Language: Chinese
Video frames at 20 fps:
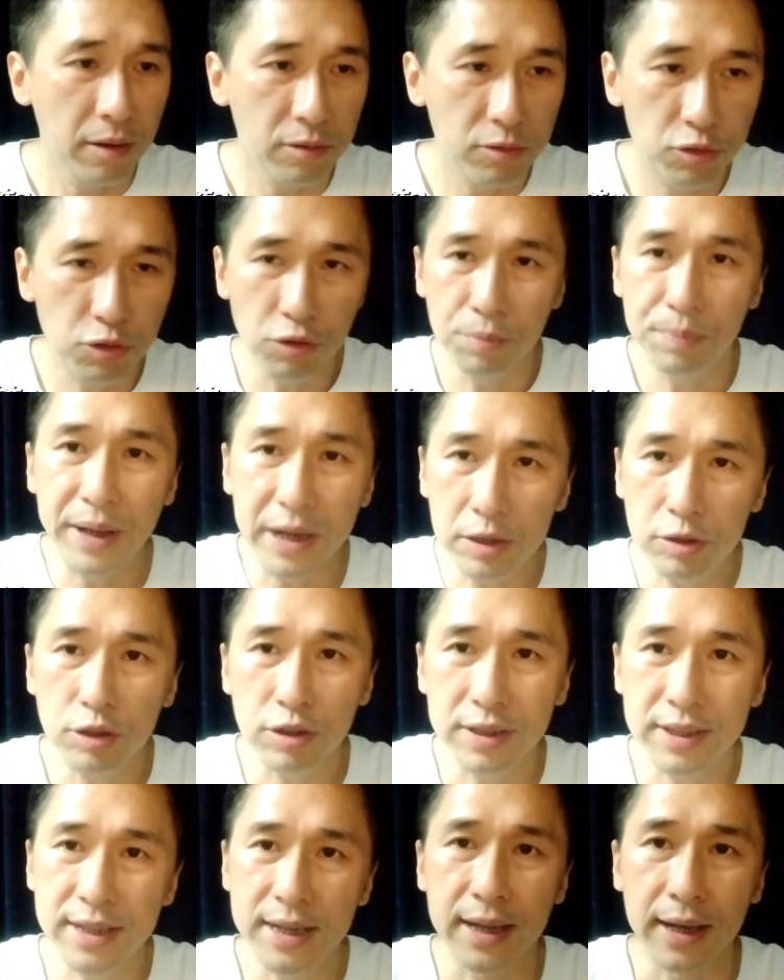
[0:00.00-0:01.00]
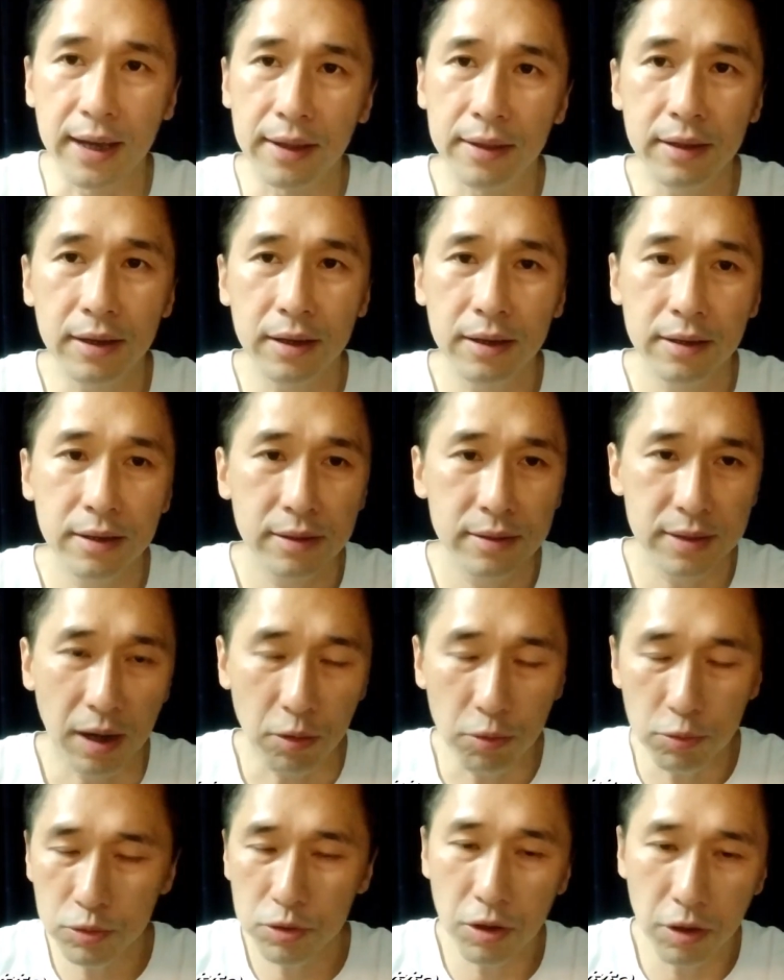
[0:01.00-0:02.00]
出殡之前，假
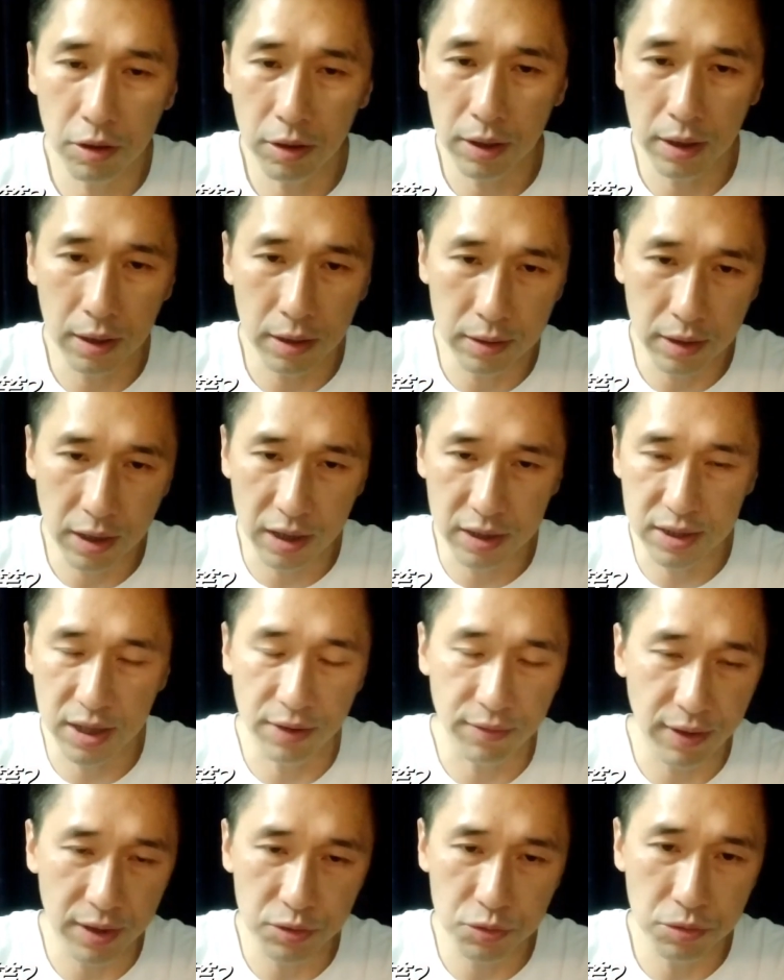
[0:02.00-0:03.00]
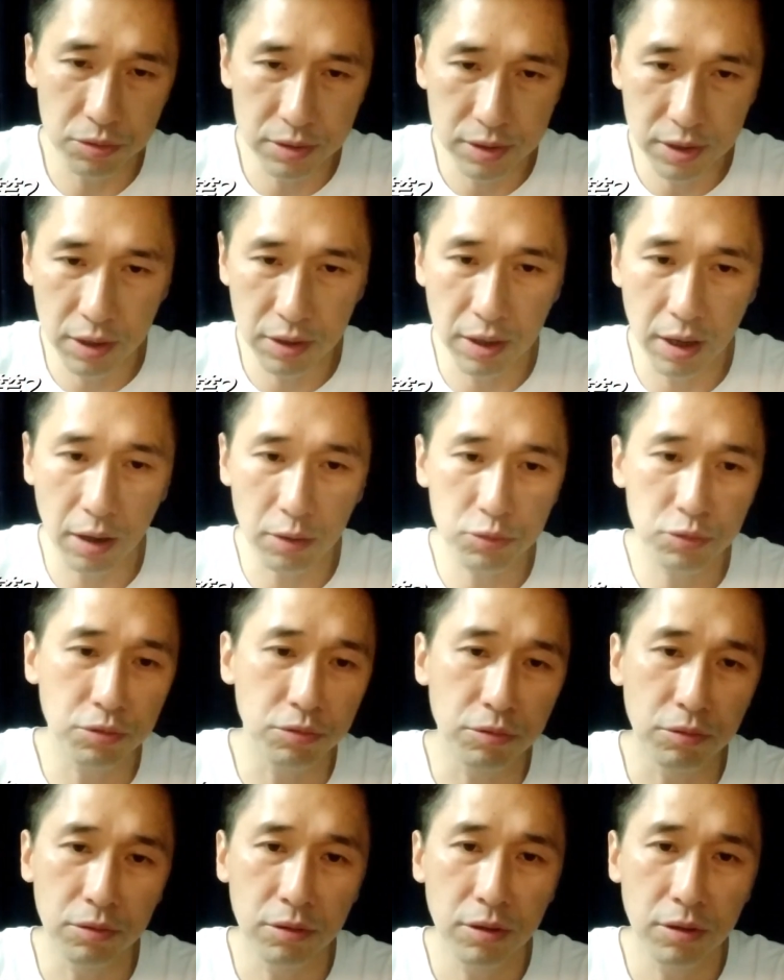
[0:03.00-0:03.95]
如说呃那个解放军真的要出